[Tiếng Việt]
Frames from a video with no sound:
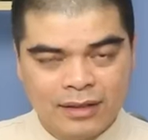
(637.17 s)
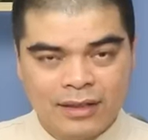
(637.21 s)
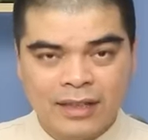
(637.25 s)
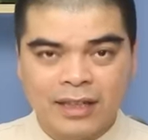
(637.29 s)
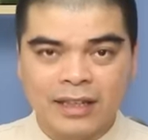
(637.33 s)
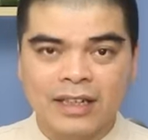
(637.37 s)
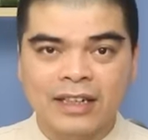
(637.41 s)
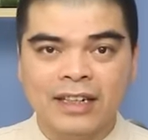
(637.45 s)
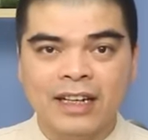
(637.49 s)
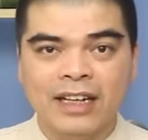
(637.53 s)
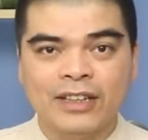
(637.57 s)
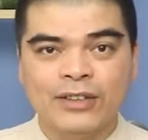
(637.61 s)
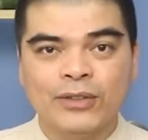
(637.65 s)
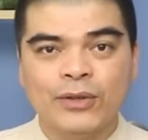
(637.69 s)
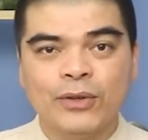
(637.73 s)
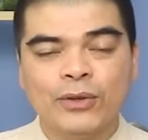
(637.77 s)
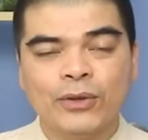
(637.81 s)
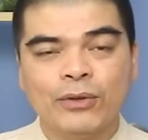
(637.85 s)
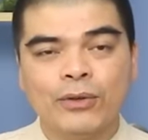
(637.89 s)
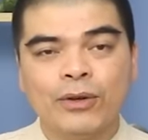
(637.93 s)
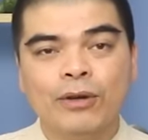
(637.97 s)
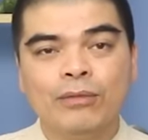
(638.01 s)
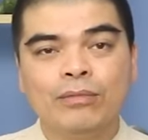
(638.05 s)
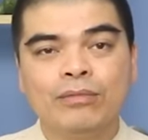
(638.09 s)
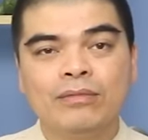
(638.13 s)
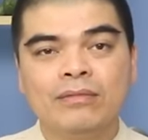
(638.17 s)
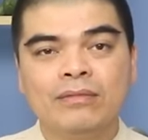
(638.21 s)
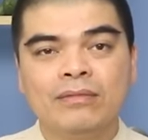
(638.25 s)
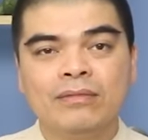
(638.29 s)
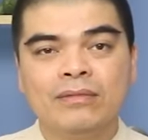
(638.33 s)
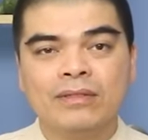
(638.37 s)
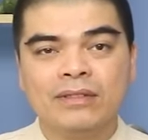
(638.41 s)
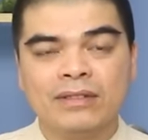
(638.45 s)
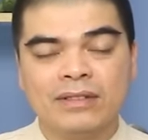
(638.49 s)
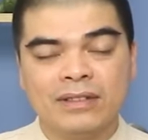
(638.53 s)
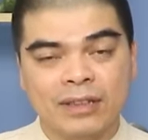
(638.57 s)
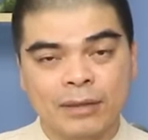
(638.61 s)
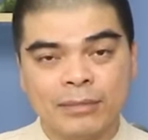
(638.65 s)
Thì cái này tôi cũng
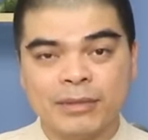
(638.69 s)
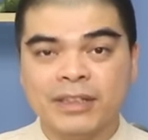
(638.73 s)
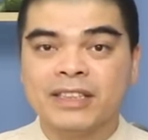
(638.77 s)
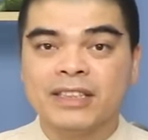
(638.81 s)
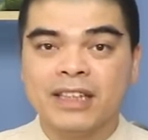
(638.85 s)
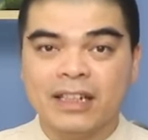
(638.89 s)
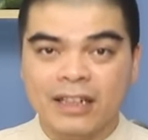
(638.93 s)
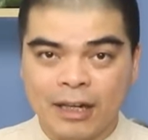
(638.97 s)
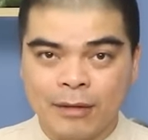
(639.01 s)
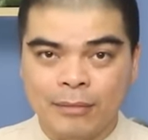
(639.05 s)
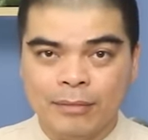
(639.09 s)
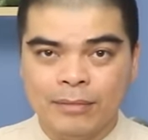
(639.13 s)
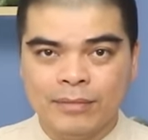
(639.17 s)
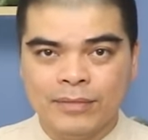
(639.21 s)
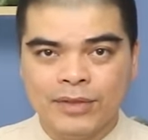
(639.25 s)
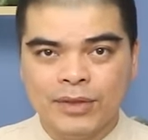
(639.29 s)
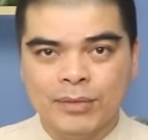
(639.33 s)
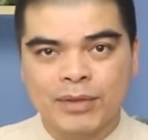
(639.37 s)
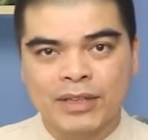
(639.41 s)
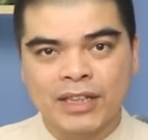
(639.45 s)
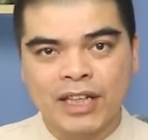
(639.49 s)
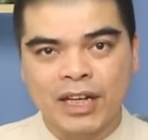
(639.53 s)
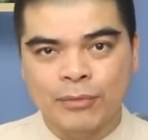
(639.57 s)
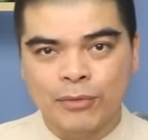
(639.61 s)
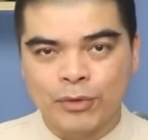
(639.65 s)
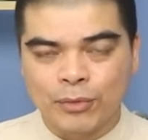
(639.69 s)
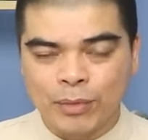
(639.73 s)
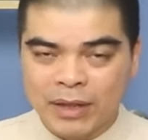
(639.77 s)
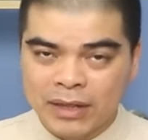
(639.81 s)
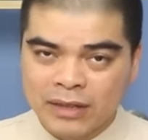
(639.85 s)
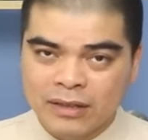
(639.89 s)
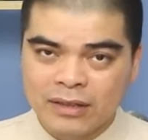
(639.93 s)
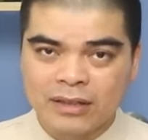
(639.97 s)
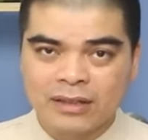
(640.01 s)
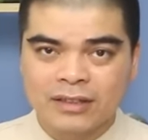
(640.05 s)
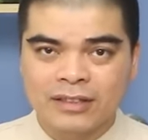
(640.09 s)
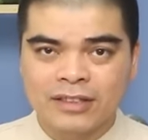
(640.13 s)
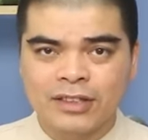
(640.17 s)
không nắm chính xác lắm, nhưng mà thờ một bát
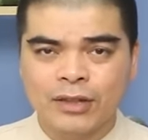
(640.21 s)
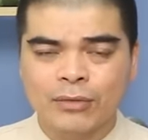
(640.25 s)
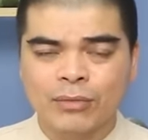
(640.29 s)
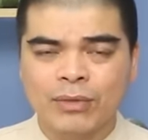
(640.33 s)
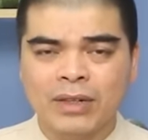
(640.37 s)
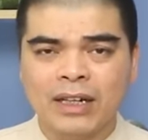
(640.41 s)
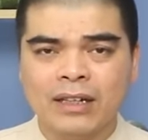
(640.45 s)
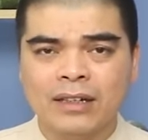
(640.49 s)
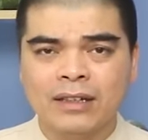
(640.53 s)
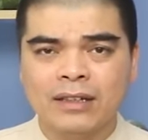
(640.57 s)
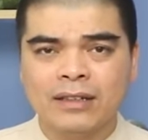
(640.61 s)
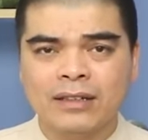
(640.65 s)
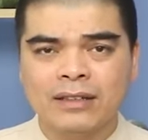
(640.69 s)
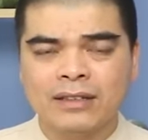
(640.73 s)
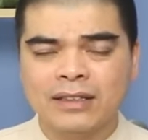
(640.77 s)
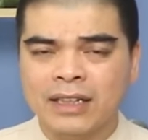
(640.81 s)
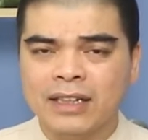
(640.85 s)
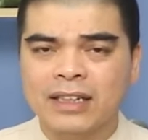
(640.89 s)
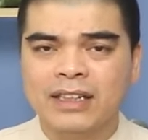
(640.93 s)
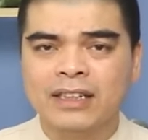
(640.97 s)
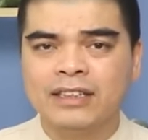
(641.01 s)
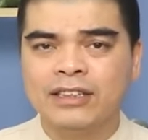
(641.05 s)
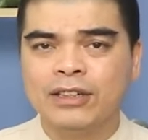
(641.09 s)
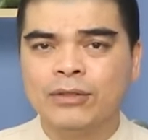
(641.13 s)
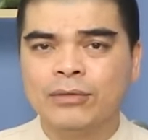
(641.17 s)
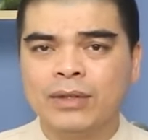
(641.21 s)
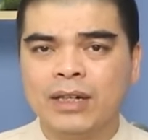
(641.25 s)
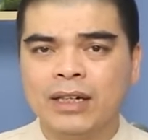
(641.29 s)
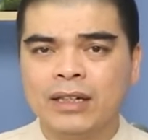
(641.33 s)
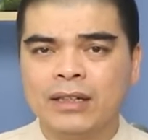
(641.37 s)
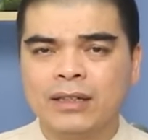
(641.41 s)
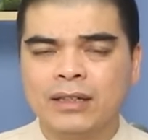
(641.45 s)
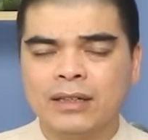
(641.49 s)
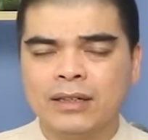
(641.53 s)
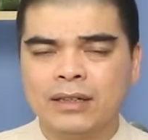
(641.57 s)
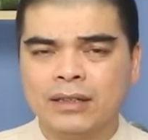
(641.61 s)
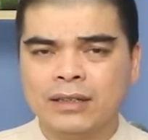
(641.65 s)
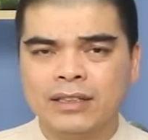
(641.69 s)
hương trong các gia đình, trong các
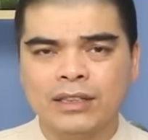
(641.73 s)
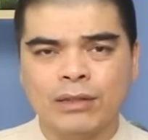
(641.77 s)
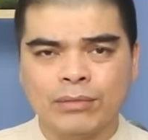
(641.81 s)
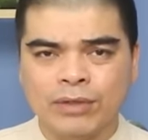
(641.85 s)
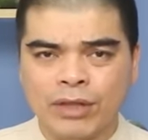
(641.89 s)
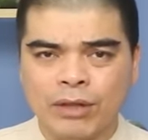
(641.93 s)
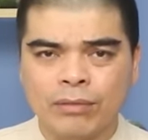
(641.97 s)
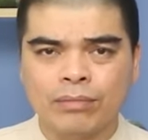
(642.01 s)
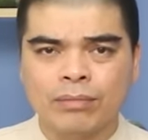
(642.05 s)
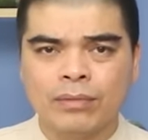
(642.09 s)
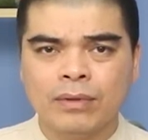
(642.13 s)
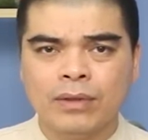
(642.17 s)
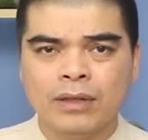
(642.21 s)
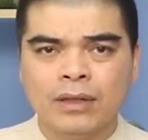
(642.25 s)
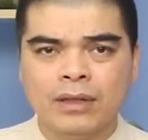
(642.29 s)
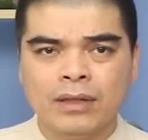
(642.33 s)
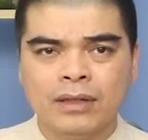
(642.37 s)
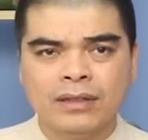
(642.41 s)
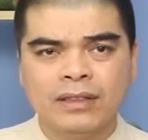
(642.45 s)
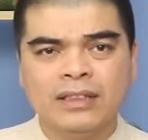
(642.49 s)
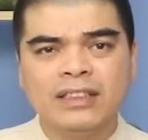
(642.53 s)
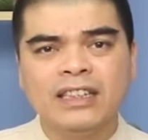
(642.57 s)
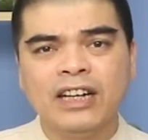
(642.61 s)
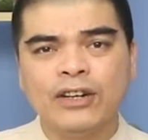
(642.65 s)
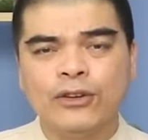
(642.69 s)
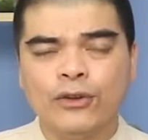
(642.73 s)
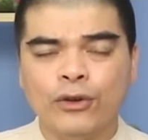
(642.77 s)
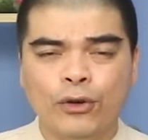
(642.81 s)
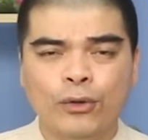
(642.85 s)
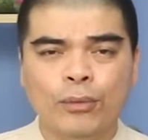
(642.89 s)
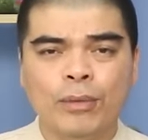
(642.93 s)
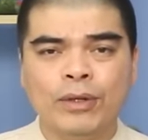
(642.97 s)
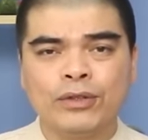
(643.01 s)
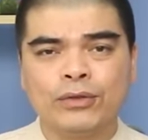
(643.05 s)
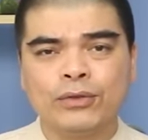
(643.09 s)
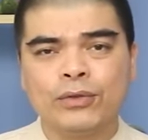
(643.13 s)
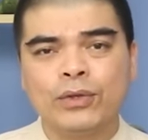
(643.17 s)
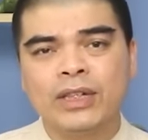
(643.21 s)
dòng tộc, những nhà cổ
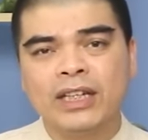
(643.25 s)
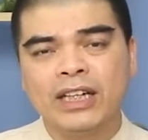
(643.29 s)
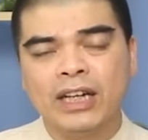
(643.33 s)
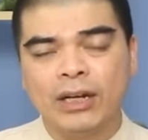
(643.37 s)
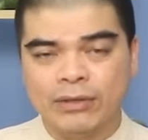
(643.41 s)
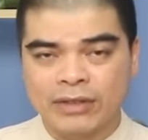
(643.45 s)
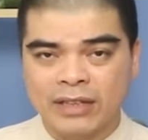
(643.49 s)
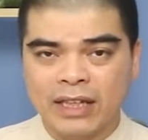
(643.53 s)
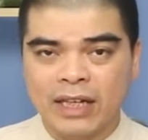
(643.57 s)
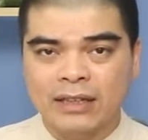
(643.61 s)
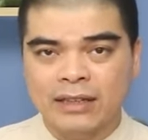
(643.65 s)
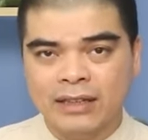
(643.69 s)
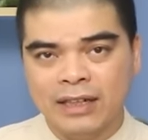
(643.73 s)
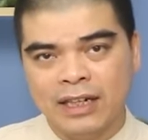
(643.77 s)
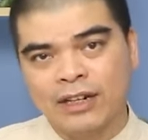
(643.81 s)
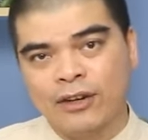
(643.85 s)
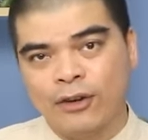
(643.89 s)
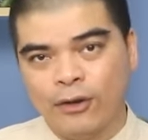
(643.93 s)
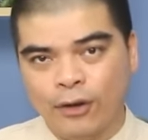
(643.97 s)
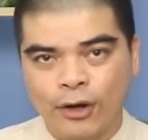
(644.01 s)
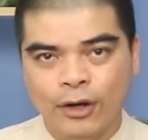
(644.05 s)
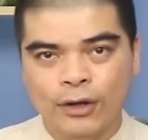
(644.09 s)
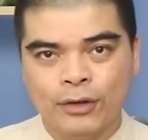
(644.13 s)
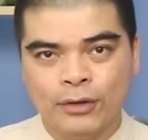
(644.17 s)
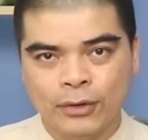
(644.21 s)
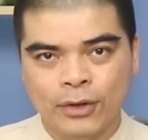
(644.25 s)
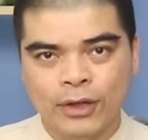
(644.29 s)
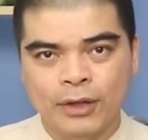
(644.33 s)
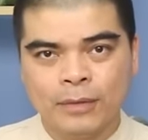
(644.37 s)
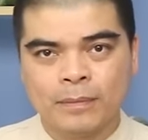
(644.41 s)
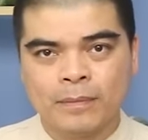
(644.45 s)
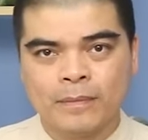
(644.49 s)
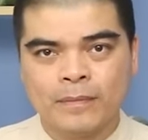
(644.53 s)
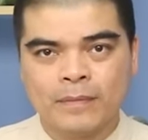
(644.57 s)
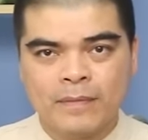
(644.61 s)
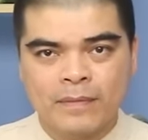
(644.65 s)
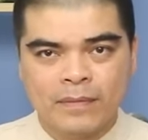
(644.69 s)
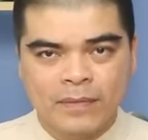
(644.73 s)
mà chúng tôi đi khảo sát thì là có.
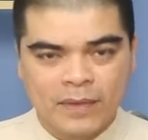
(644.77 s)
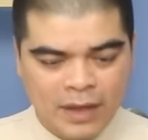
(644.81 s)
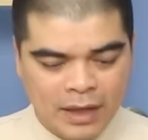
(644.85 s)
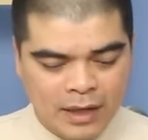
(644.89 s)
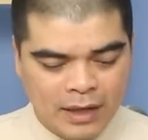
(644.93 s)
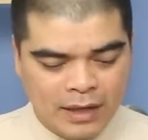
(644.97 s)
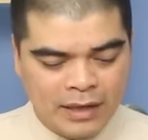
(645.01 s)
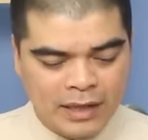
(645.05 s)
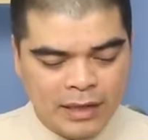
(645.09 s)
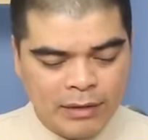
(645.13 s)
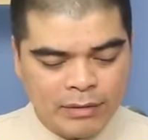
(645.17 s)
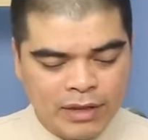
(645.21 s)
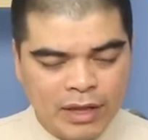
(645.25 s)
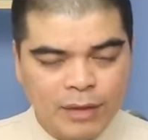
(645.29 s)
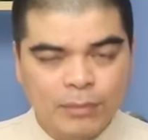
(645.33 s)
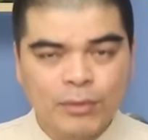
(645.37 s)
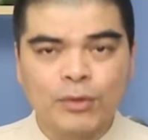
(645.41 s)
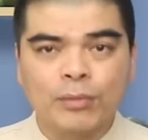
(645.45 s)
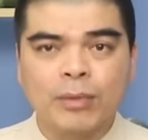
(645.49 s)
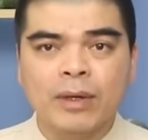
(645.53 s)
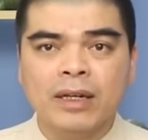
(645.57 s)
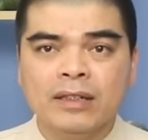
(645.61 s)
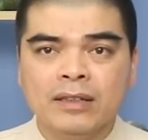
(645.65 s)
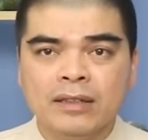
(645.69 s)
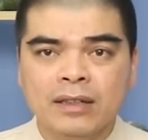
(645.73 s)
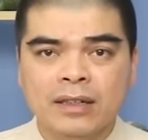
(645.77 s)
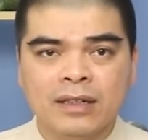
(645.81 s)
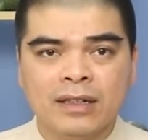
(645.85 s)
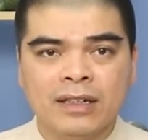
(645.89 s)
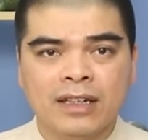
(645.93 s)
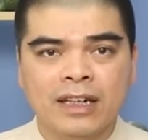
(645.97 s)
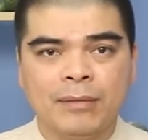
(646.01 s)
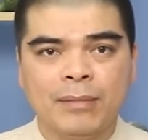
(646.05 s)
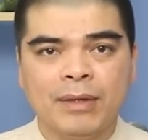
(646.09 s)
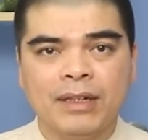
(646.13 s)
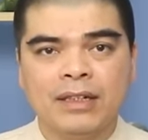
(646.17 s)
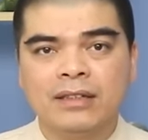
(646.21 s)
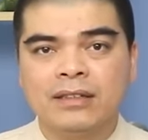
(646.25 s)
Nếu thờ một bát hương
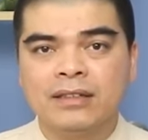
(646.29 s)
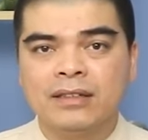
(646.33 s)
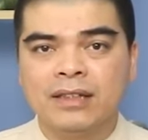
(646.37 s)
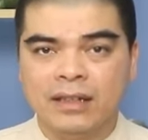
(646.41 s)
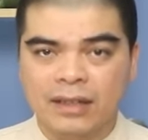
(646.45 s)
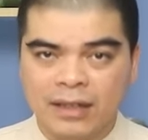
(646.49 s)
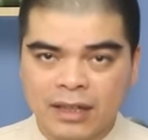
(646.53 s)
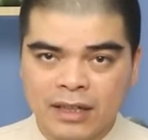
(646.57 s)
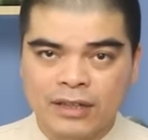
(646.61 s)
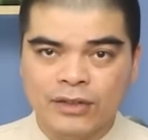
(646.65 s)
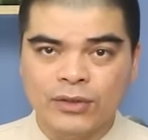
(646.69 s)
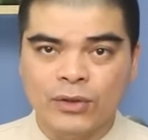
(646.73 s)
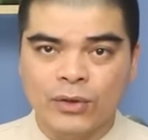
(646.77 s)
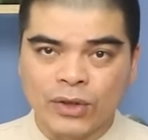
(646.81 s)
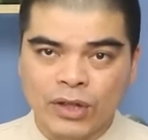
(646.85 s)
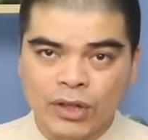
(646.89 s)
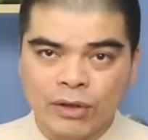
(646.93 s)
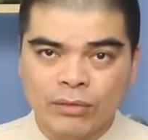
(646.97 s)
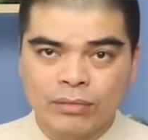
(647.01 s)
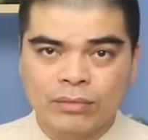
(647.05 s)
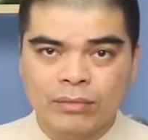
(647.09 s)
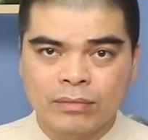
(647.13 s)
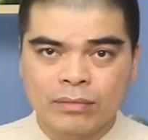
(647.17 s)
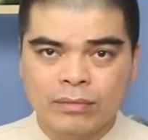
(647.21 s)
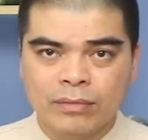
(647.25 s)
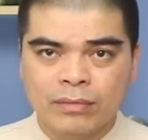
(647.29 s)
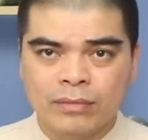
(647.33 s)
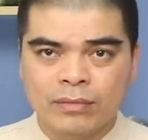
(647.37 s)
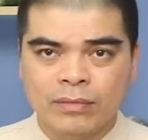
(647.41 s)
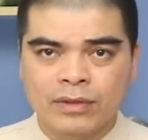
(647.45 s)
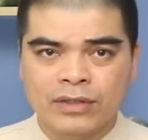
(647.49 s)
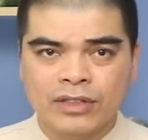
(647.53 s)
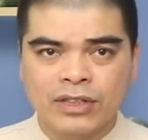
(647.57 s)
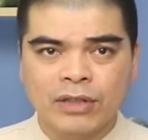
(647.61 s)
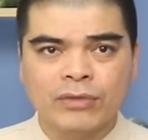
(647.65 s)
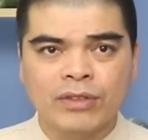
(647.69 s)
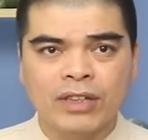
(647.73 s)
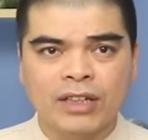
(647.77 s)
là bát hương thần linh thổ công,
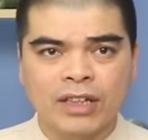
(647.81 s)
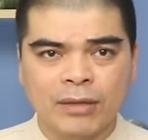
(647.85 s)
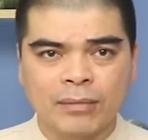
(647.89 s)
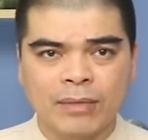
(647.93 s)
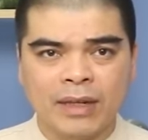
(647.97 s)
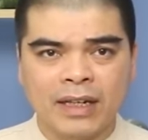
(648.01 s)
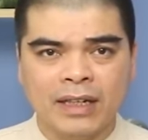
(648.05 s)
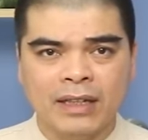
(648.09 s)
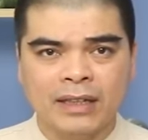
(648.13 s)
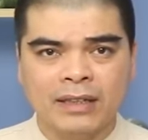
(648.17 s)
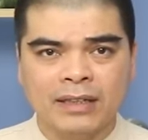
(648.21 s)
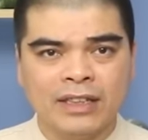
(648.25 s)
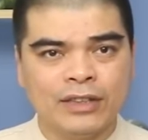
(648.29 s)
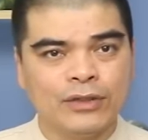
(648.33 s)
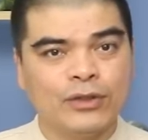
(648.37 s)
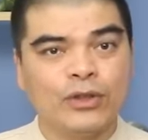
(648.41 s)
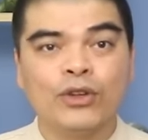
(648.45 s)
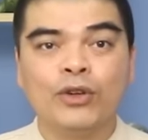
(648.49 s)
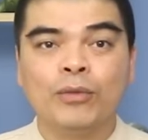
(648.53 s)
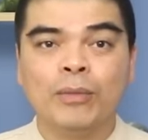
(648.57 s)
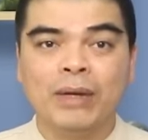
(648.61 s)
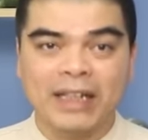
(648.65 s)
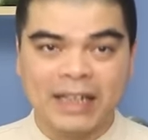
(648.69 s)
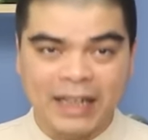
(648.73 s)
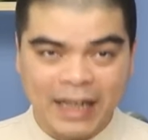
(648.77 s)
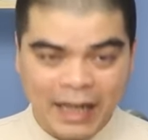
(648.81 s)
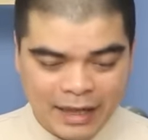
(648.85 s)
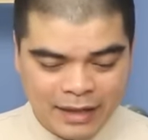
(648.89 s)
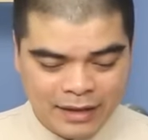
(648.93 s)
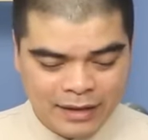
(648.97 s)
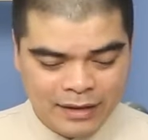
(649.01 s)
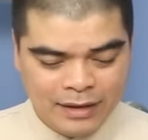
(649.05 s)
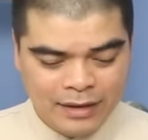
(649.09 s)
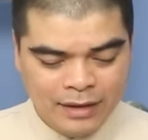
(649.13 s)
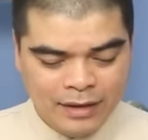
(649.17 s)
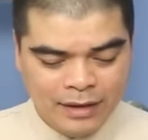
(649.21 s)
trong trường hợp này thì tôi không bàn cãi.